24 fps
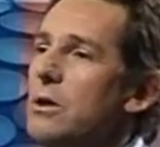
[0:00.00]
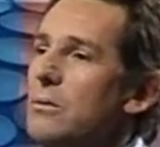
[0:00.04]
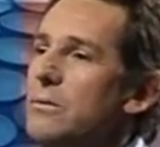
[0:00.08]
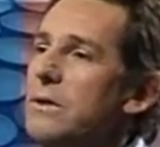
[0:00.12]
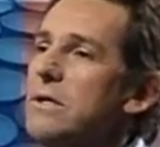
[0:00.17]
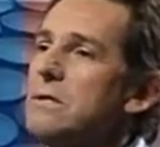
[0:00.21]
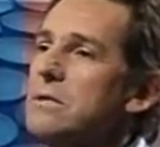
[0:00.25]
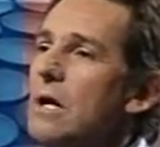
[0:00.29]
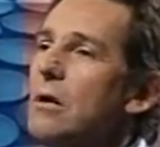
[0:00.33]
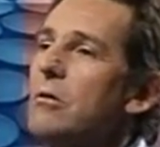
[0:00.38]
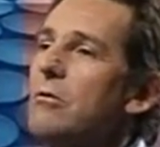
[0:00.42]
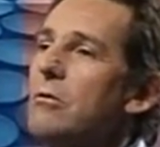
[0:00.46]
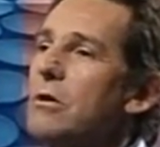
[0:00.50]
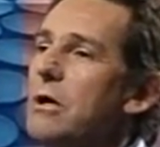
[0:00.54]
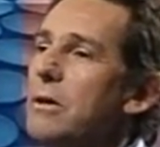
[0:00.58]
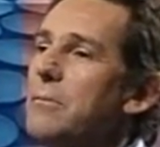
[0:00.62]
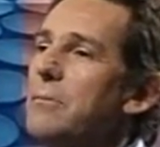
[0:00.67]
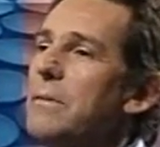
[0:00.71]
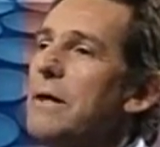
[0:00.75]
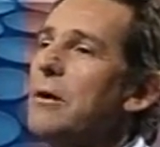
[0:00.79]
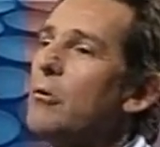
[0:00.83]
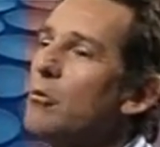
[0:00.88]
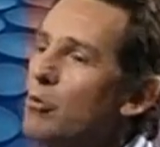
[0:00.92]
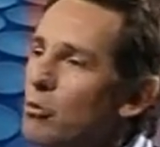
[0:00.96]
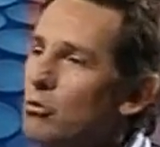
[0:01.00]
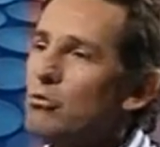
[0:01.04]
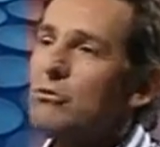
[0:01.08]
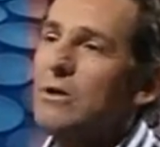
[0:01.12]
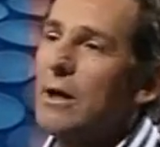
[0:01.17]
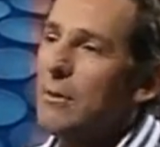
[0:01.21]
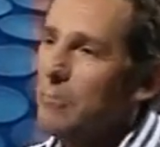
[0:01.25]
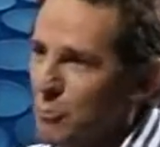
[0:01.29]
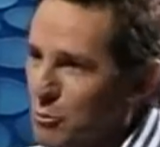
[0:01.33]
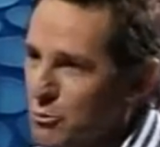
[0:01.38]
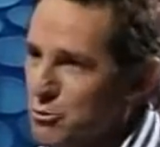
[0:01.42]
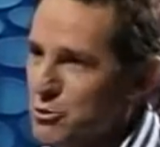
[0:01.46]
A mí es algo que me
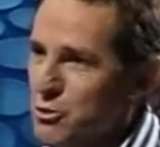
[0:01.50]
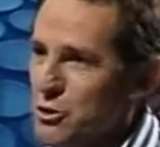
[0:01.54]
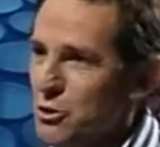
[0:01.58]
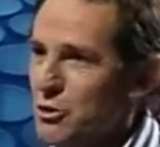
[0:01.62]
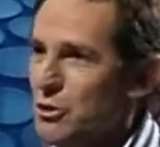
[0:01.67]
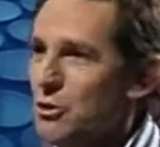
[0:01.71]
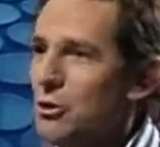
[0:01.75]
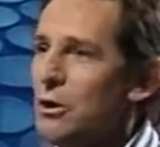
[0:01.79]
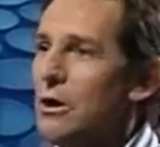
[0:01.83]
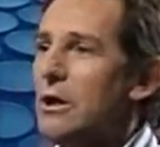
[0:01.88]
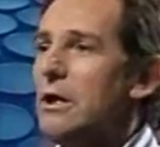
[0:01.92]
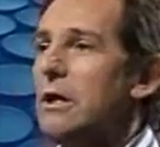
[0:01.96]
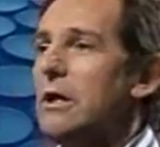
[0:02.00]
gusta mucho